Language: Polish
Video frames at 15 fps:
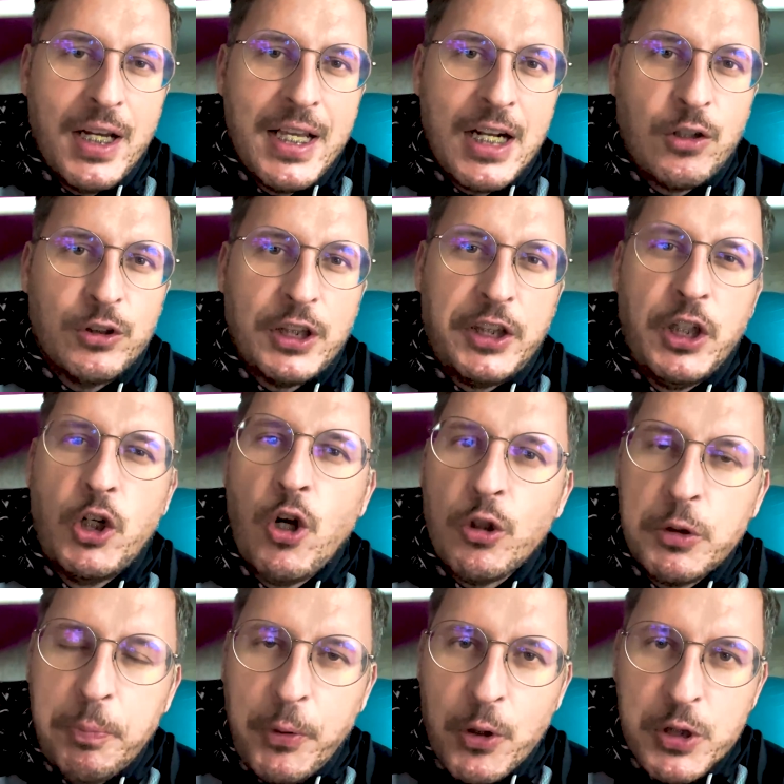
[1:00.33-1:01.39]
jako taki
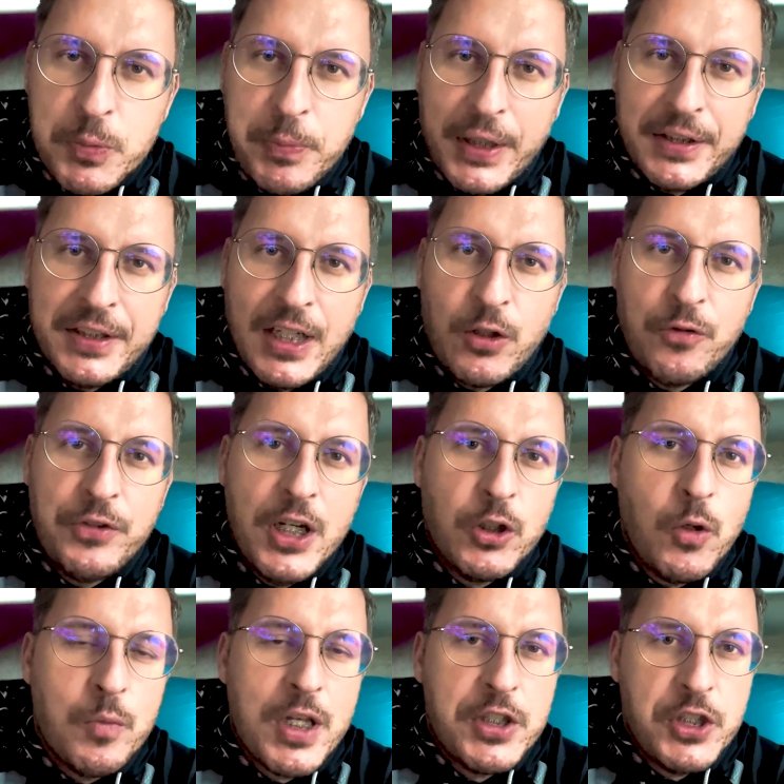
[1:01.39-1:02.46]
hot prospect, jako
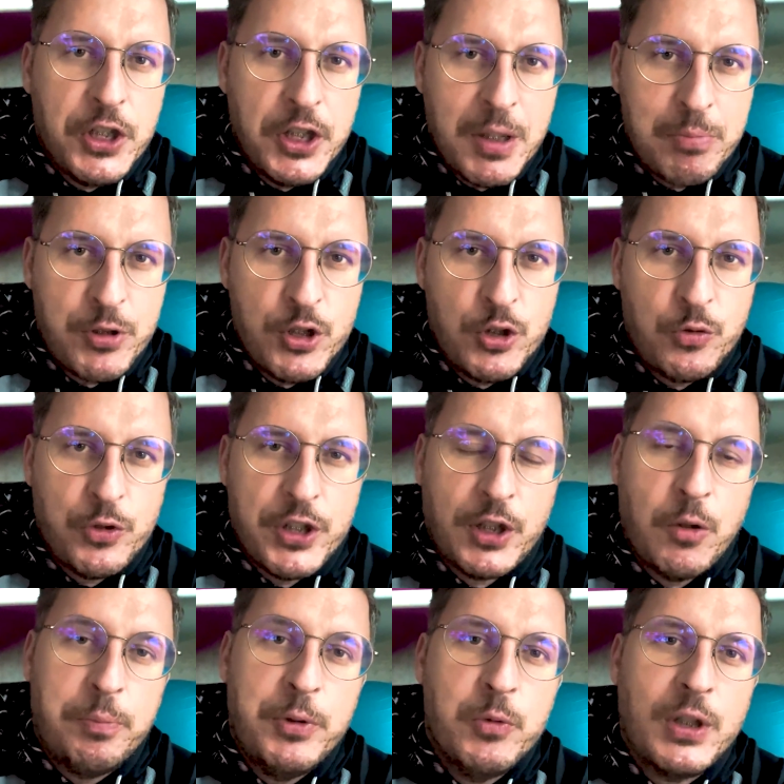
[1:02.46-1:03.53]
wielką nadzieję na przyszłość,
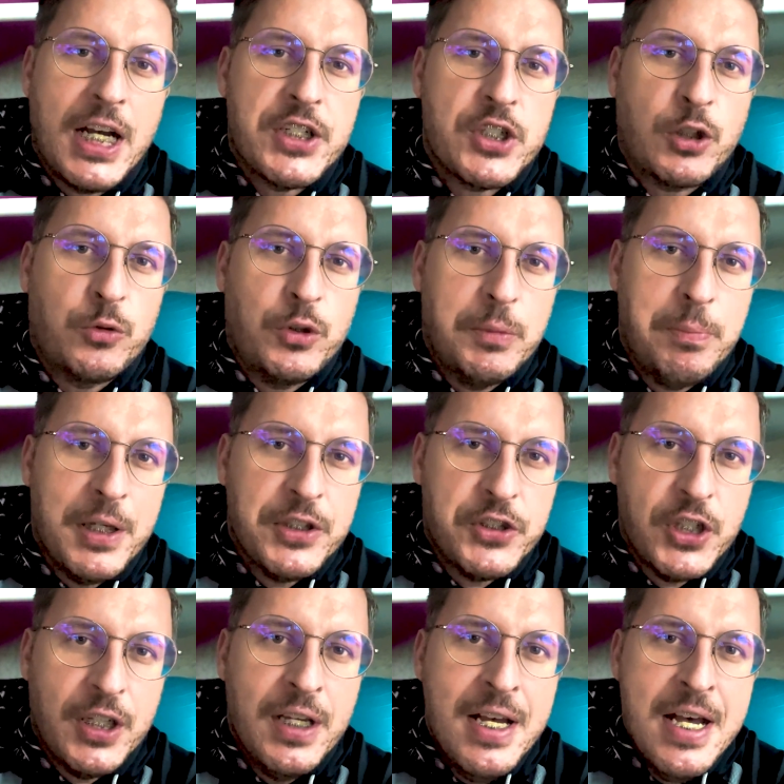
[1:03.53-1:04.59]
jako piłkarza, który
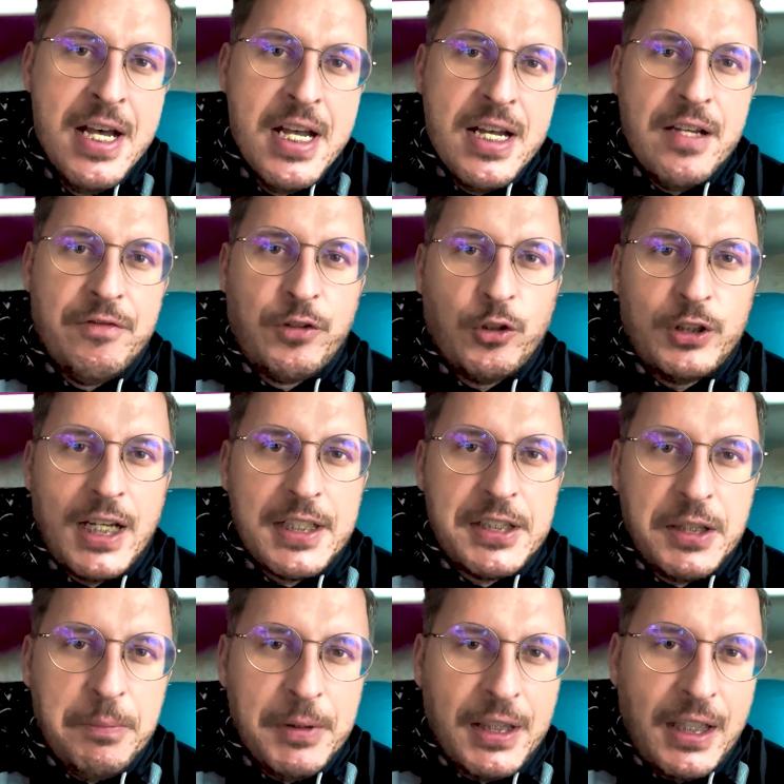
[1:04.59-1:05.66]
będzie e, w
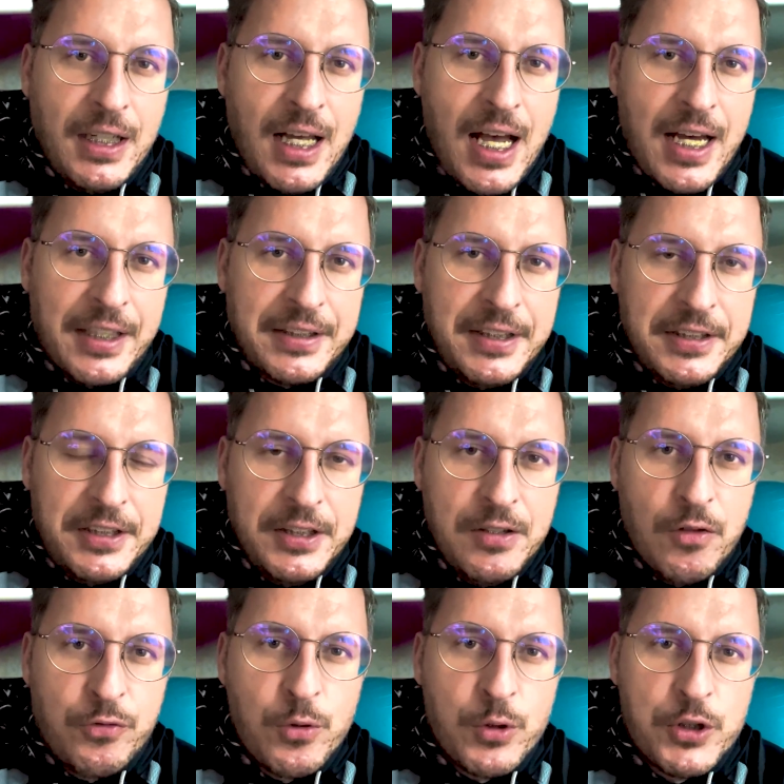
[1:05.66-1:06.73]
rotacji Mikela
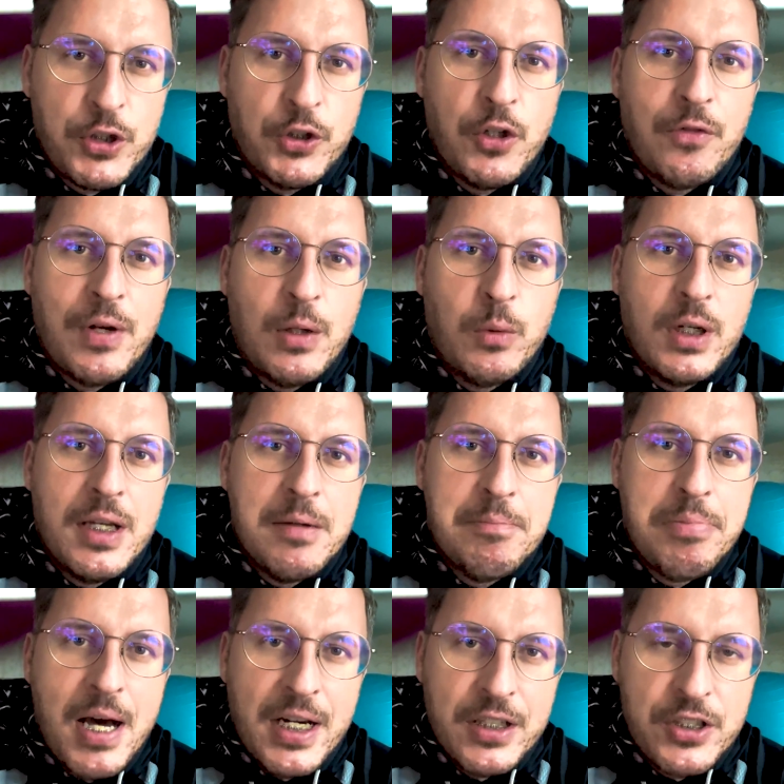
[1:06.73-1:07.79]
Artety funkcjonował e,
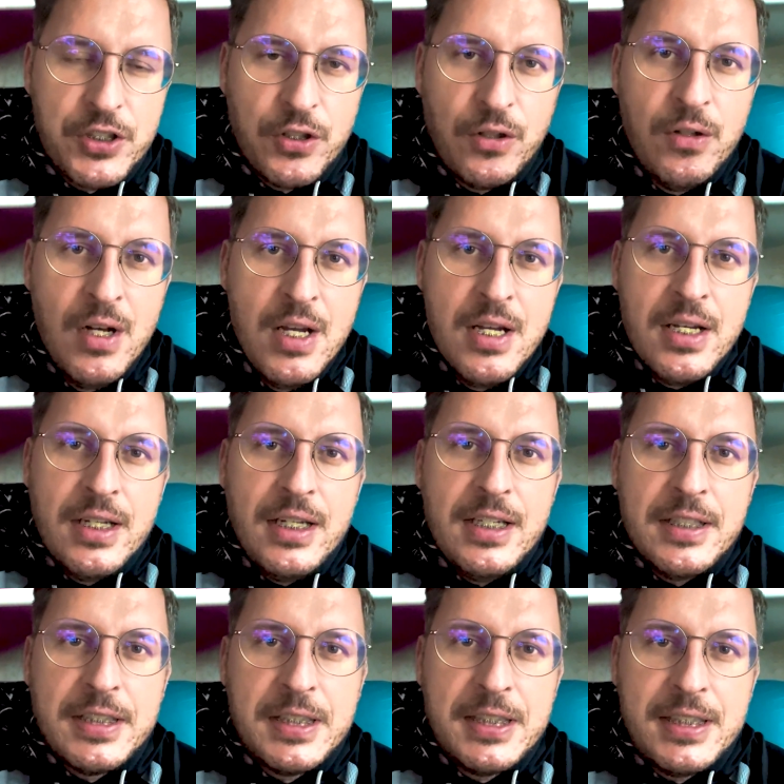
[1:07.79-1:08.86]
bardzo
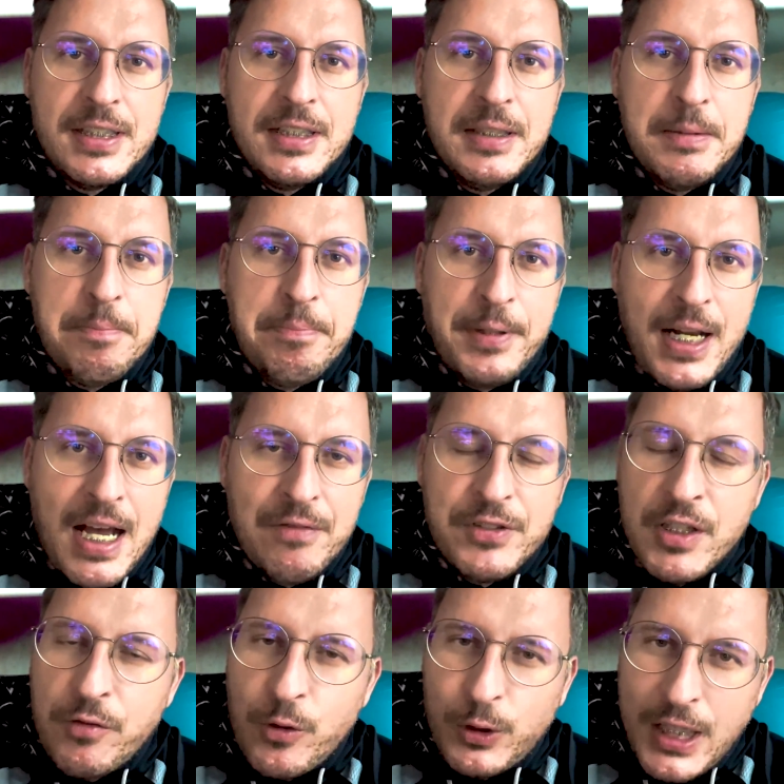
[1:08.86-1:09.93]
e,
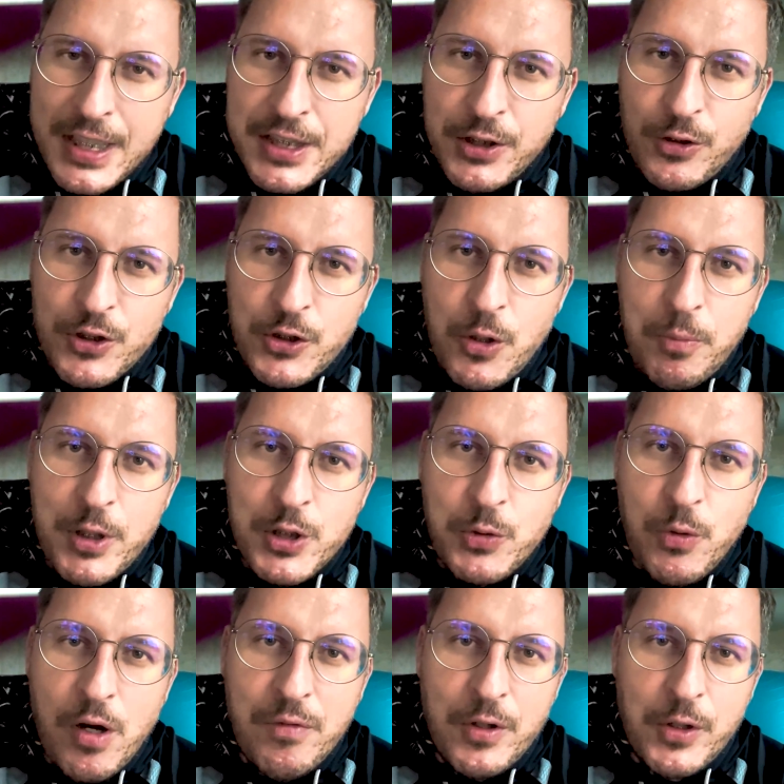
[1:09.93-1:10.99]
sprawnie. W rotacji to jest dobre
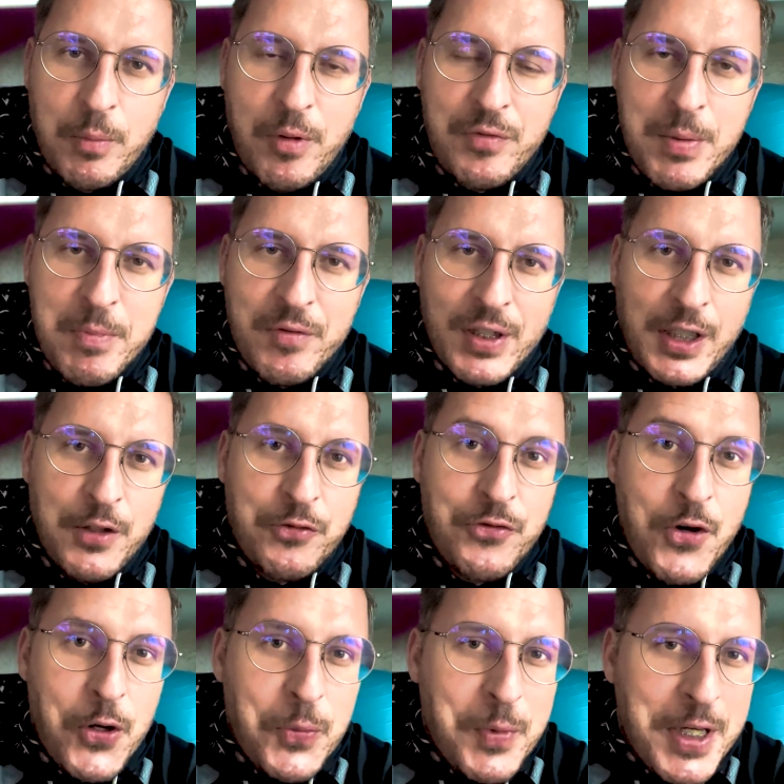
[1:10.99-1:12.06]
słowo, no bo wiemy w jakiej
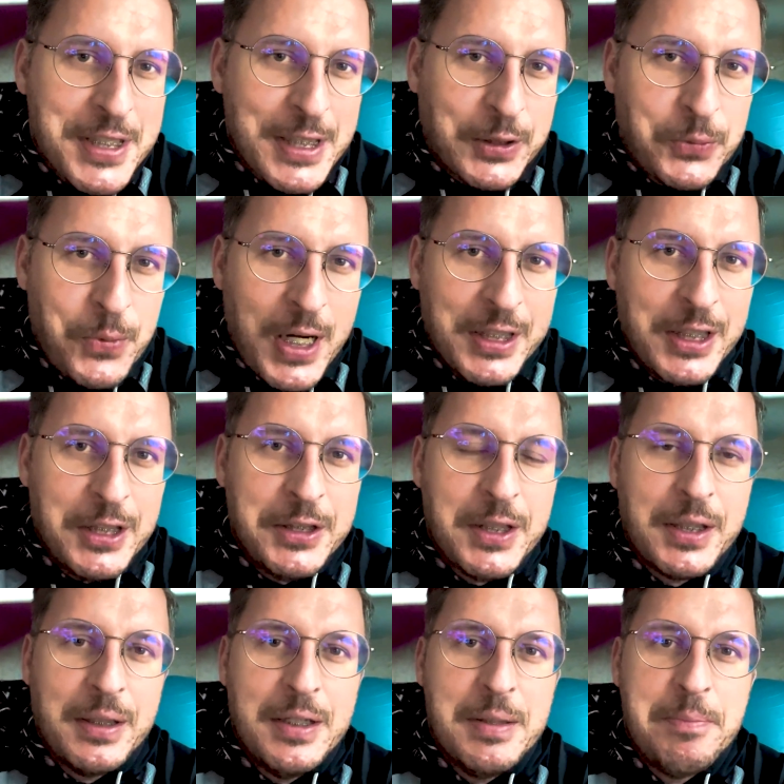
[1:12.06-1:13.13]
formie jest aktualnie
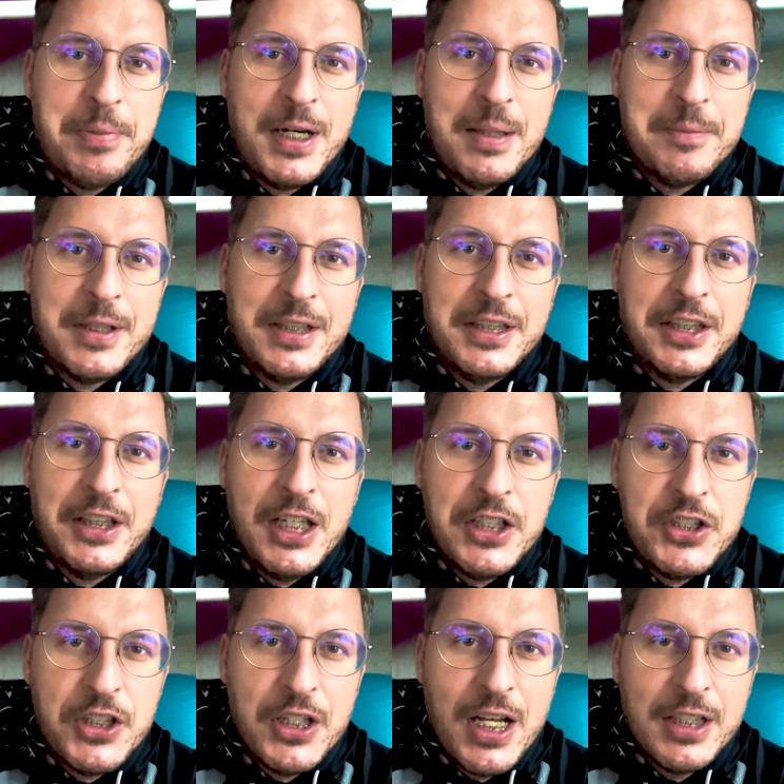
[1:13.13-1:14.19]
lider Premier League.
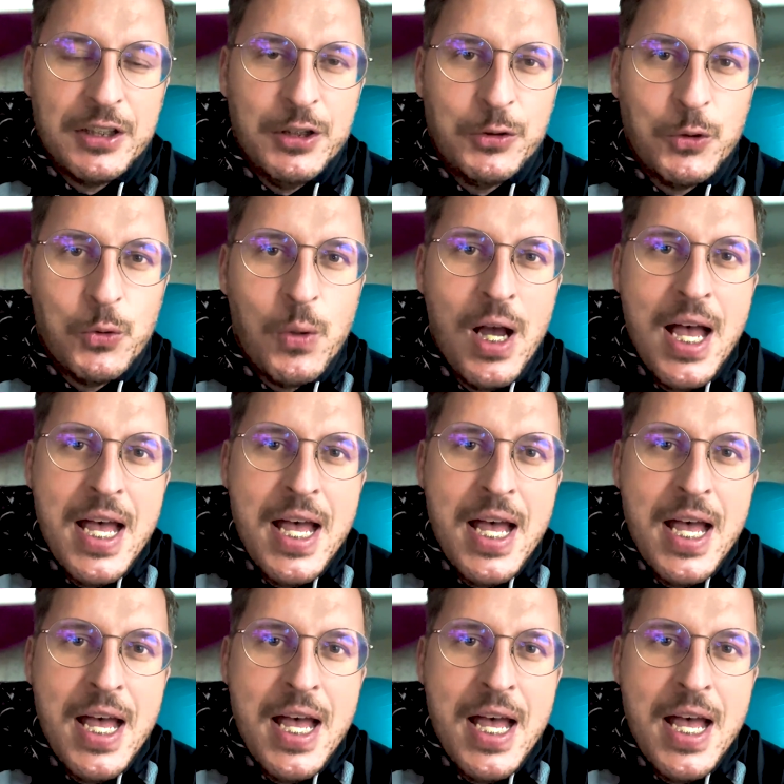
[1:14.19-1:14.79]
Jedzie na tytuł